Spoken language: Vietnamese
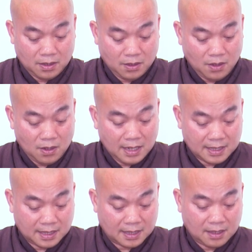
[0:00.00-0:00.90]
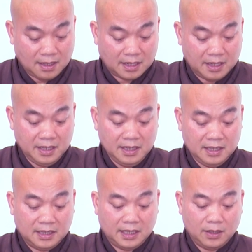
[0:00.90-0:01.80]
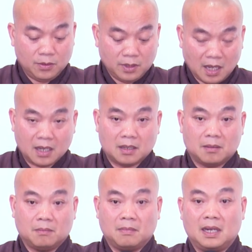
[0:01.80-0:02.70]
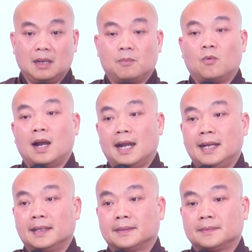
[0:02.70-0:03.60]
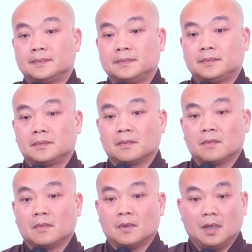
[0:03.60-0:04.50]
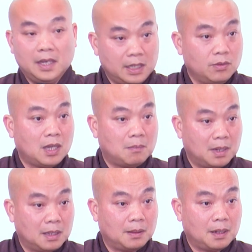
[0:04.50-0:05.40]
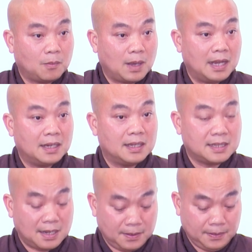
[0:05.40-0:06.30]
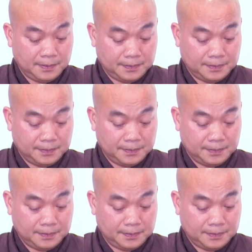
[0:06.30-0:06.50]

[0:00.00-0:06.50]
Đó là gì? Đó là y theo nhân mà lập quả. Y theo nhân mà lập quả nghĩa là sao?